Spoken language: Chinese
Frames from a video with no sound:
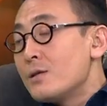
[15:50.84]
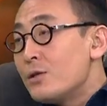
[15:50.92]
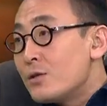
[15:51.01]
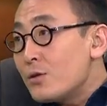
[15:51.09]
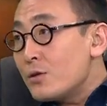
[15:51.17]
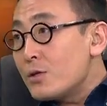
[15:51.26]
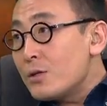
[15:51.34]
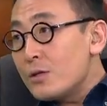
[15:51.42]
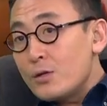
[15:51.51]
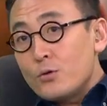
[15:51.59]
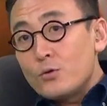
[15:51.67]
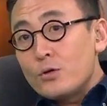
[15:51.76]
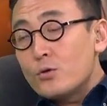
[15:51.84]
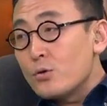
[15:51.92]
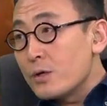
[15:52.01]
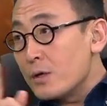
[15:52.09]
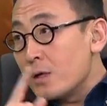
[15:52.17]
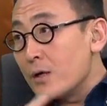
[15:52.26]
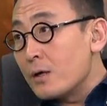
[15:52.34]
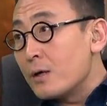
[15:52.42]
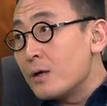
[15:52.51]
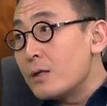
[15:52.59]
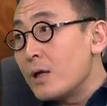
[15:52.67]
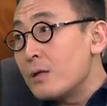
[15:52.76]
你知道真的有一对儿那个
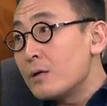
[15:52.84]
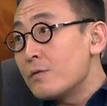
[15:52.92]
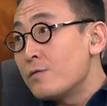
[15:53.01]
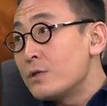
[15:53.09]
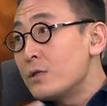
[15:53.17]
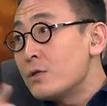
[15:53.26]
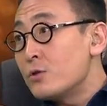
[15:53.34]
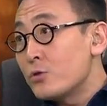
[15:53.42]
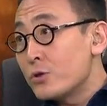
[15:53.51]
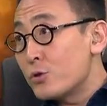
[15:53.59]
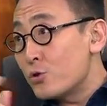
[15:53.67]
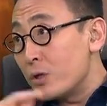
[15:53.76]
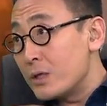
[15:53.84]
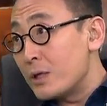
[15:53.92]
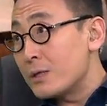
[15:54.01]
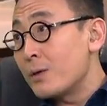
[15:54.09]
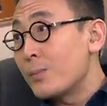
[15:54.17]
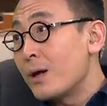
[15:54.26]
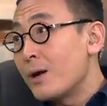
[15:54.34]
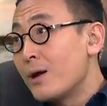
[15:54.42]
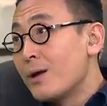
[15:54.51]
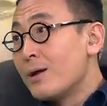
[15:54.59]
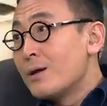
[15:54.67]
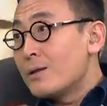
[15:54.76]
河南的夫妻，就是睡在上面。
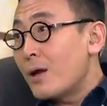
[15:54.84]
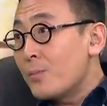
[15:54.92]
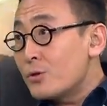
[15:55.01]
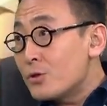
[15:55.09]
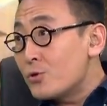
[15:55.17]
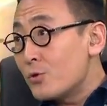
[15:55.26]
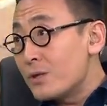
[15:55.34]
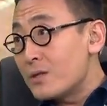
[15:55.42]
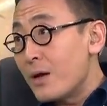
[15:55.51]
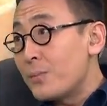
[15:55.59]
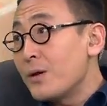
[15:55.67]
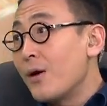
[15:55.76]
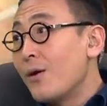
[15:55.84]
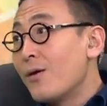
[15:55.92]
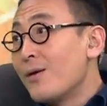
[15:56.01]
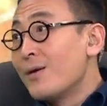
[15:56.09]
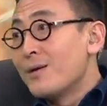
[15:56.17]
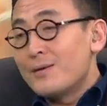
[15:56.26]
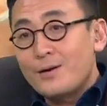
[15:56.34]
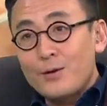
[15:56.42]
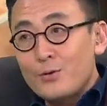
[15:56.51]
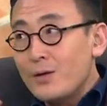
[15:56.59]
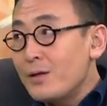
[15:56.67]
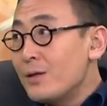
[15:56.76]
嗯，他们是中了彩票。嗯，
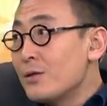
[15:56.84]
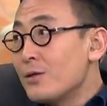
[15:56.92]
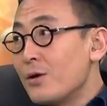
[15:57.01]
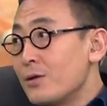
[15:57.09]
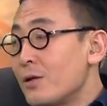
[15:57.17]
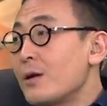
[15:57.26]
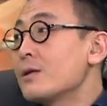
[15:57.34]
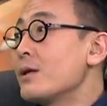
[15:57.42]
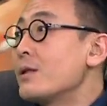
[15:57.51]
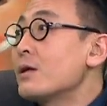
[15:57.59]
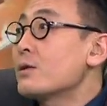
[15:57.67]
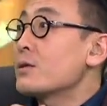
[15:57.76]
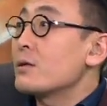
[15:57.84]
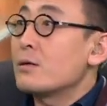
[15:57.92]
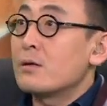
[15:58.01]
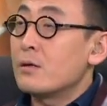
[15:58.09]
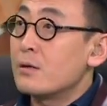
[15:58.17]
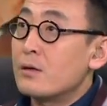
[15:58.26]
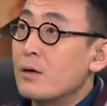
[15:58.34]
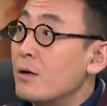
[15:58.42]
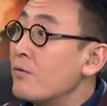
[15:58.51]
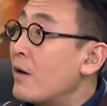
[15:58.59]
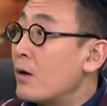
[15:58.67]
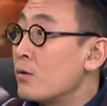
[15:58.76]
然后呢，你知道，当然人家是
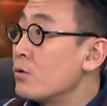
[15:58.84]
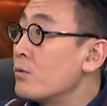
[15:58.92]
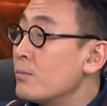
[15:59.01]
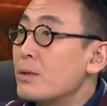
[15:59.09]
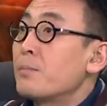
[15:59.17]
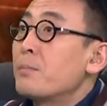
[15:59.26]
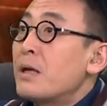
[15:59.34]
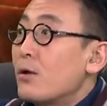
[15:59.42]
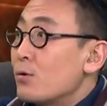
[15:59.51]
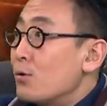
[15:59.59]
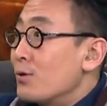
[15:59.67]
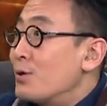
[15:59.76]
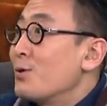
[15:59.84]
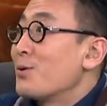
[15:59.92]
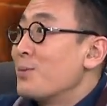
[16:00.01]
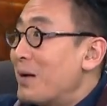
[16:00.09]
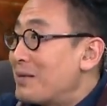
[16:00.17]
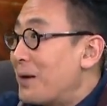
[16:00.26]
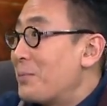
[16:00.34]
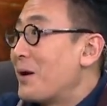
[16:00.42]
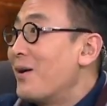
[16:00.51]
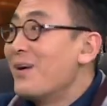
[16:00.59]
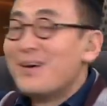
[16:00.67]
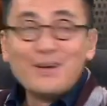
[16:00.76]
合法劳动，不是没劳动，就是买彩
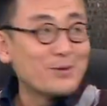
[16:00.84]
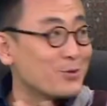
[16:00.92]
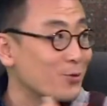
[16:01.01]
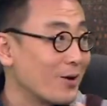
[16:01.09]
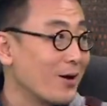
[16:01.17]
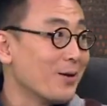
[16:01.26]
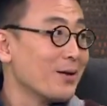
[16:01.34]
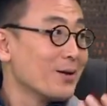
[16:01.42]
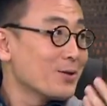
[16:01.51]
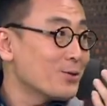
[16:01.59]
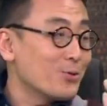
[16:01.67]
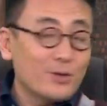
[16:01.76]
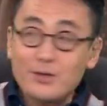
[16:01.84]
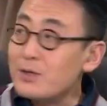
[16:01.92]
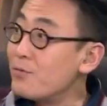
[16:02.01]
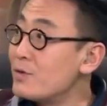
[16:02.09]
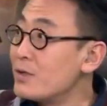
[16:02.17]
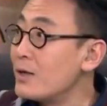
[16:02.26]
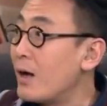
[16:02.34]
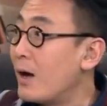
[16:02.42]
票中了。中了这夫妻